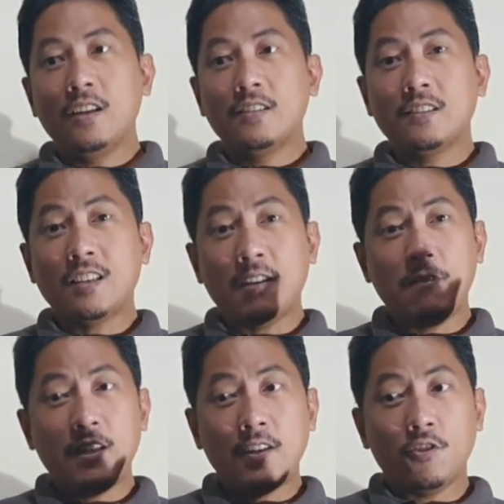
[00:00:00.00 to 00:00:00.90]
Sa 7
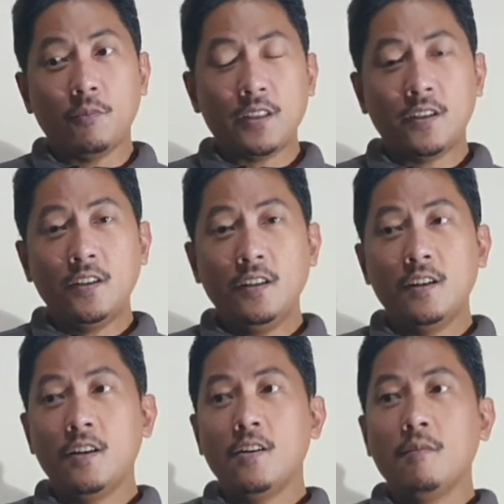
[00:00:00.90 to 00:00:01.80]
nanometer
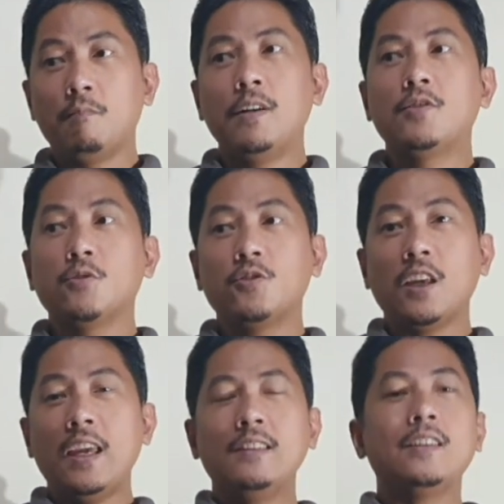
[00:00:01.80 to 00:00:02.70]
versus
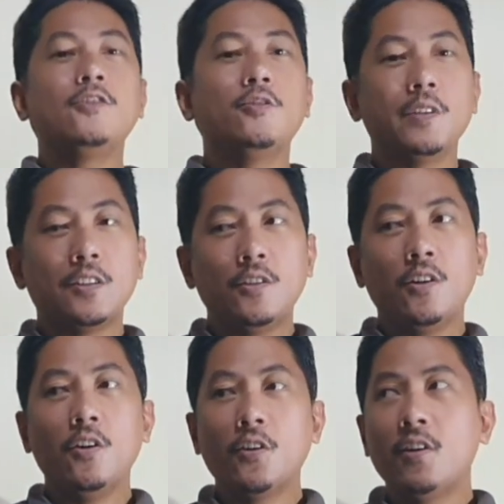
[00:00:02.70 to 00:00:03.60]
8 nanometer
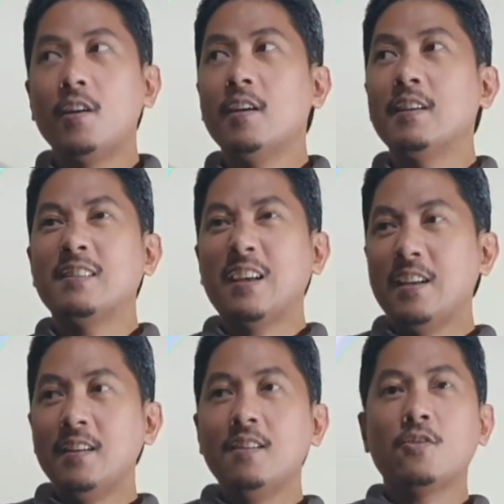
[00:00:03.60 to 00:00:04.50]
or
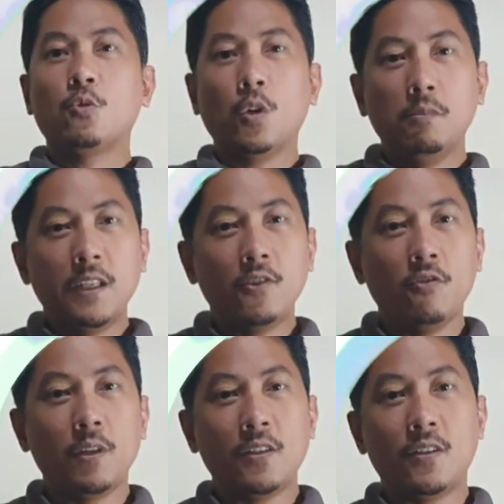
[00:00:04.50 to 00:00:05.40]
10, 12
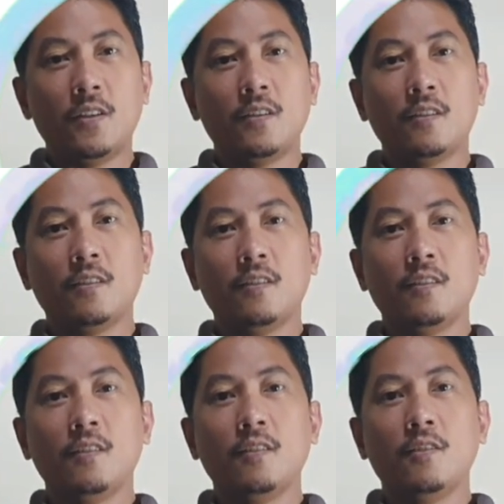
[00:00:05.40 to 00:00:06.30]
nanometer.
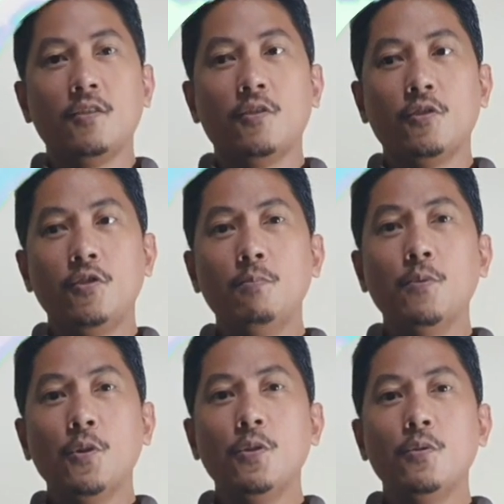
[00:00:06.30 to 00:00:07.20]
Yun
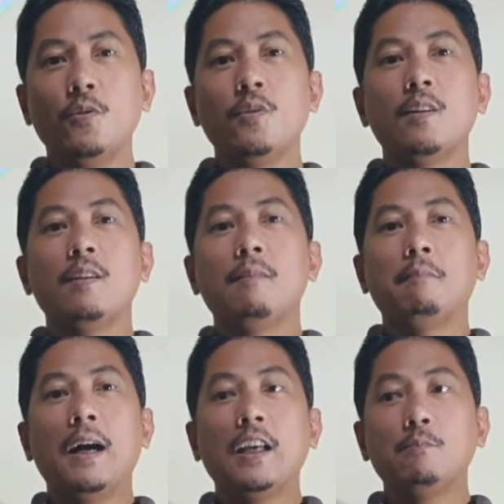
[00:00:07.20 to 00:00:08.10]
po yung
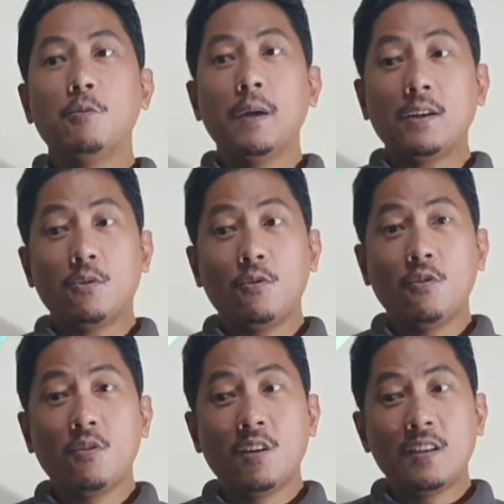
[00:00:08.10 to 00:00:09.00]
bakit po
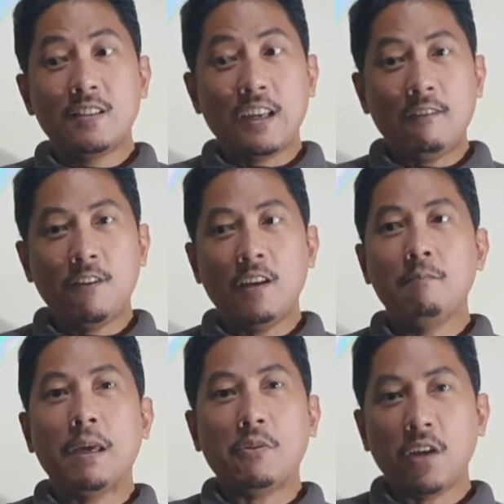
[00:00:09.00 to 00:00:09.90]
merong 7,
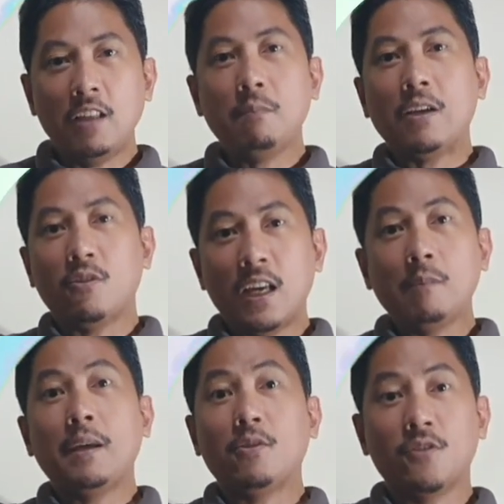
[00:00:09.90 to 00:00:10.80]
merong 8, merong 9,
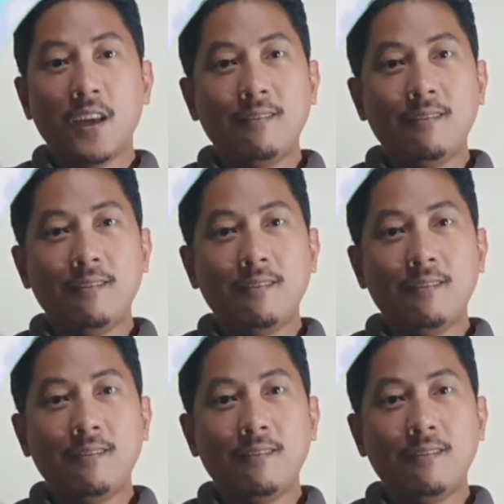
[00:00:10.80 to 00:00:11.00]
merong